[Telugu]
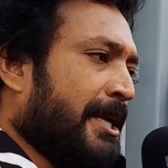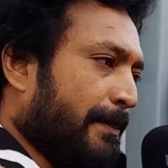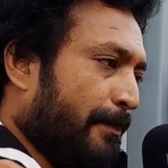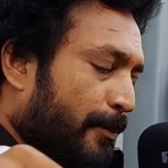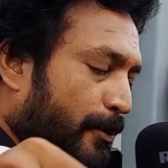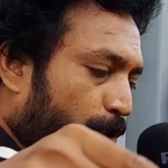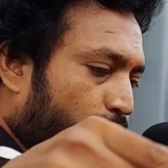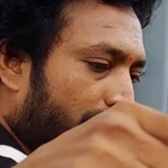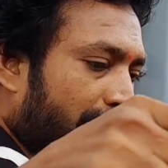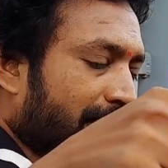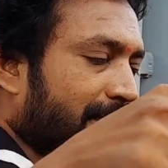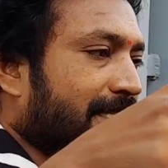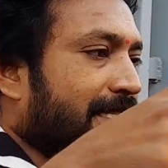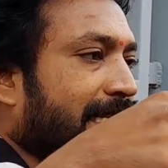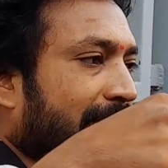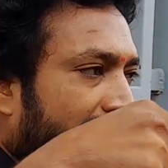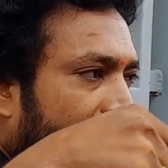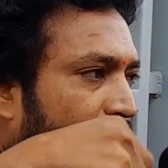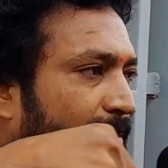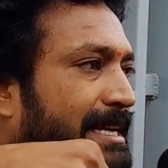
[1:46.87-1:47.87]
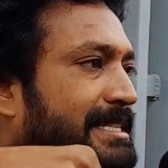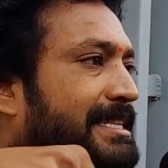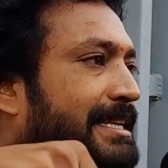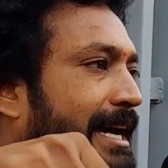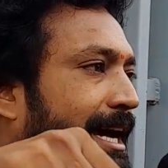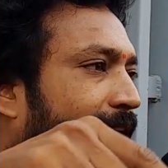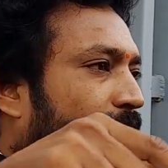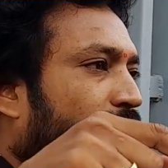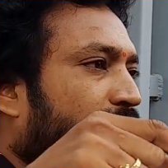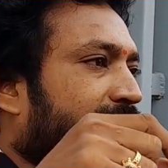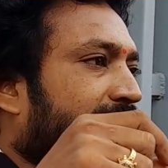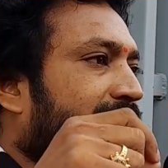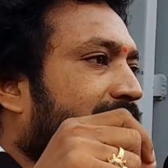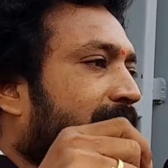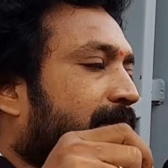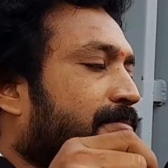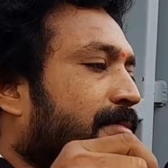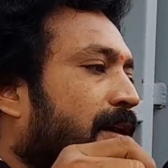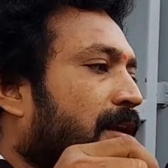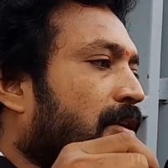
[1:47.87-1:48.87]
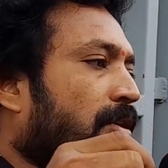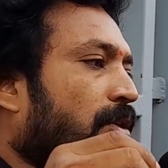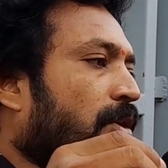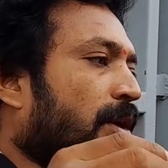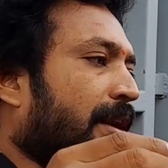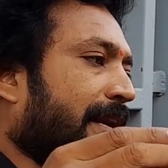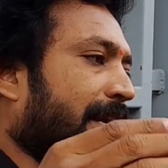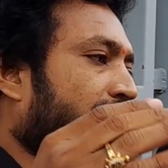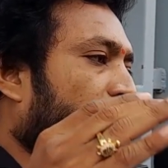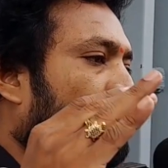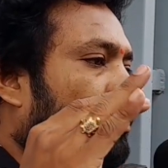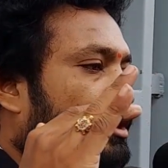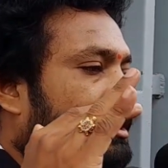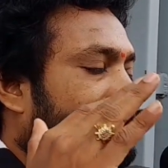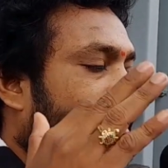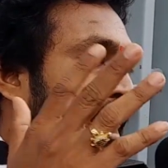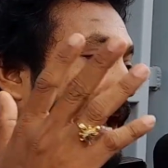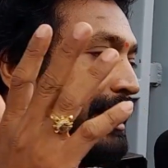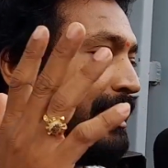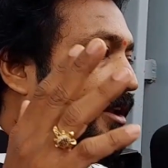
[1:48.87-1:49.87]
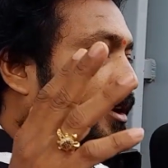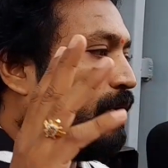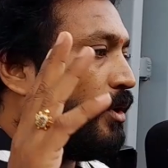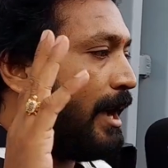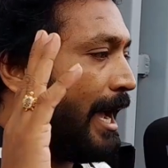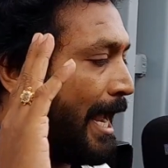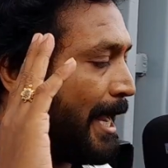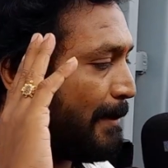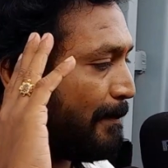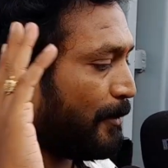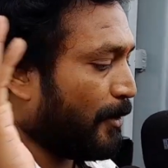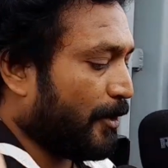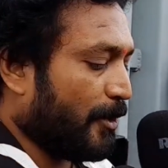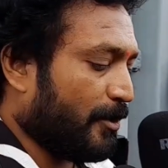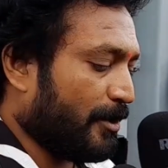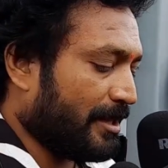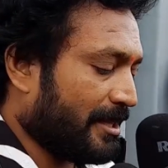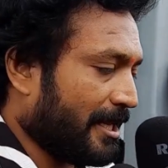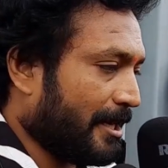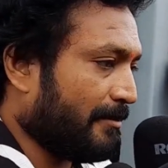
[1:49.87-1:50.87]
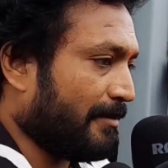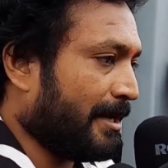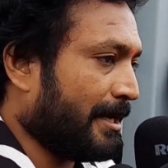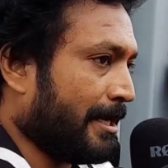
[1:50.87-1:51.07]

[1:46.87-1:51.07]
ఇప్పుడున్న ఈ మధ్యకాలంలో వచ్చిన సినిమాల్లో ఒక రెండు మూడు స్థానాల్లో హైప్లోనే ఉంటుంది